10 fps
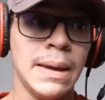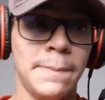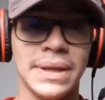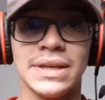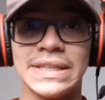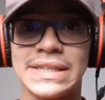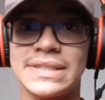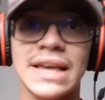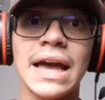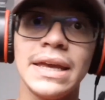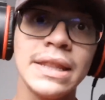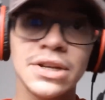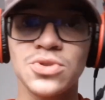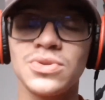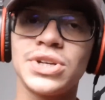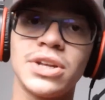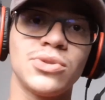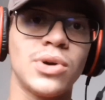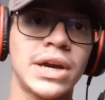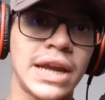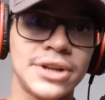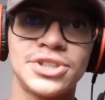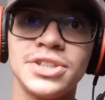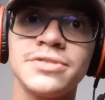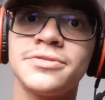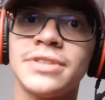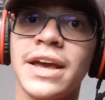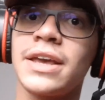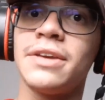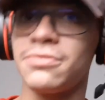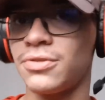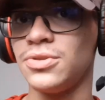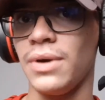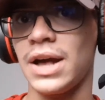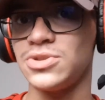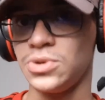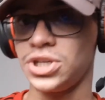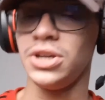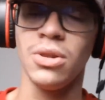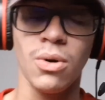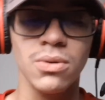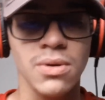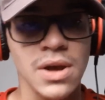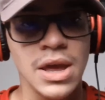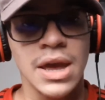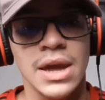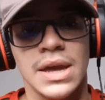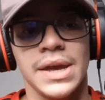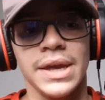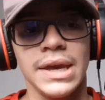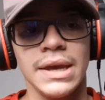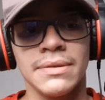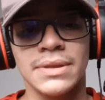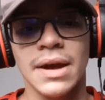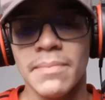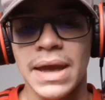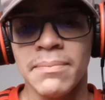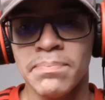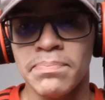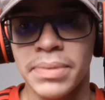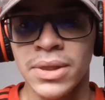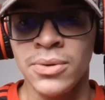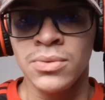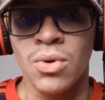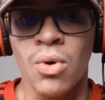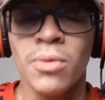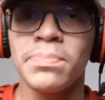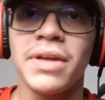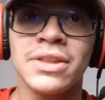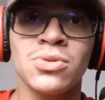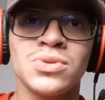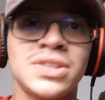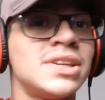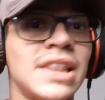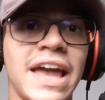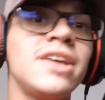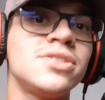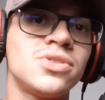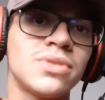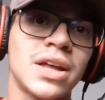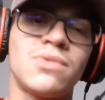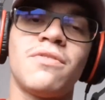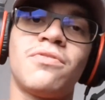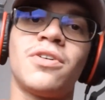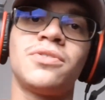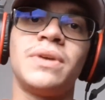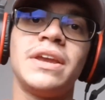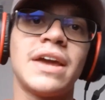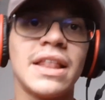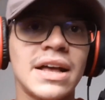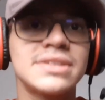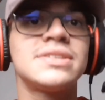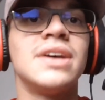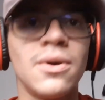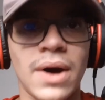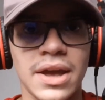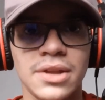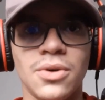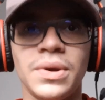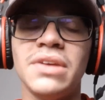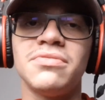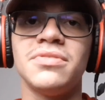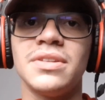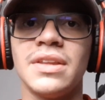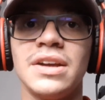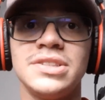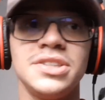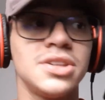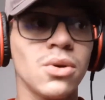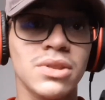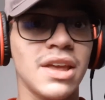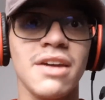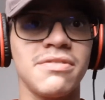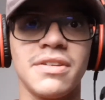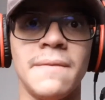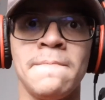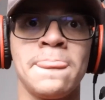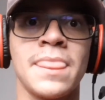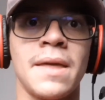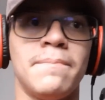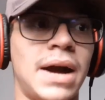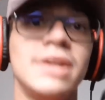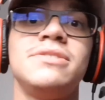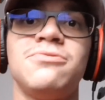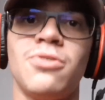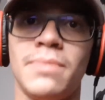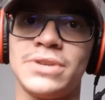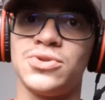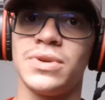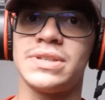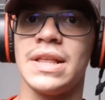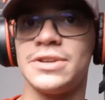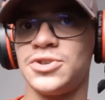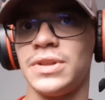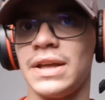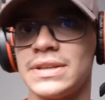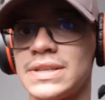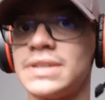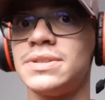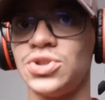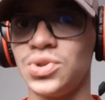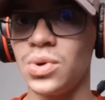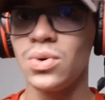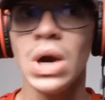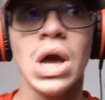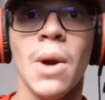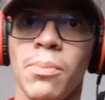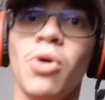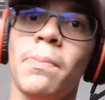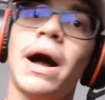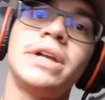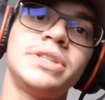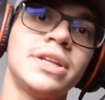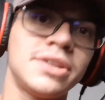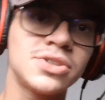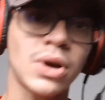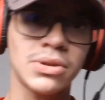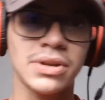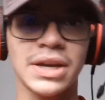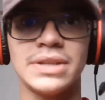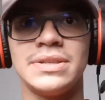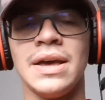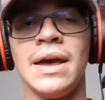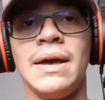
pela saída de um diretor criativo, né, que foi no caso o Tim Longo, e também pelo completo silêncio da 343 em relação a Halo Infinite. Né? A gente não teve mais informações relacionadas a esse jogo por parte da 343.